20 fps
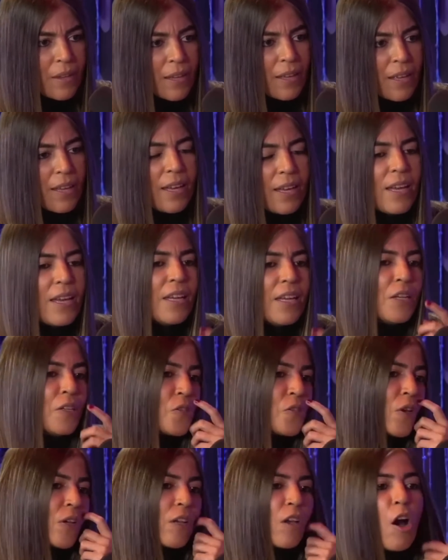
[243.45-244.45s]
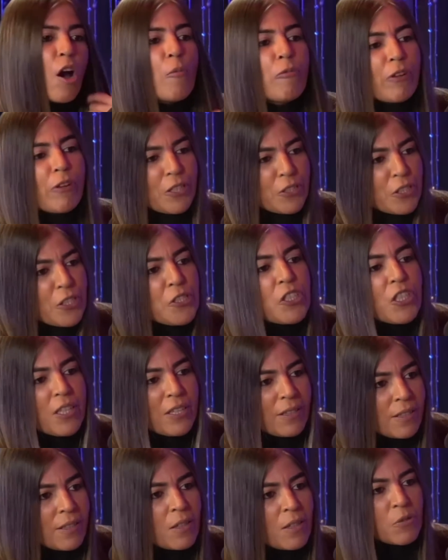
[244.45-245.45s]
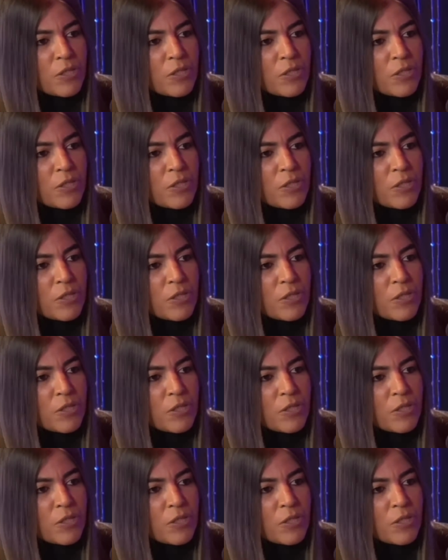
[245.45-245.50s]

Putz, Só que é óbvio claro que, que a gente não. queria né?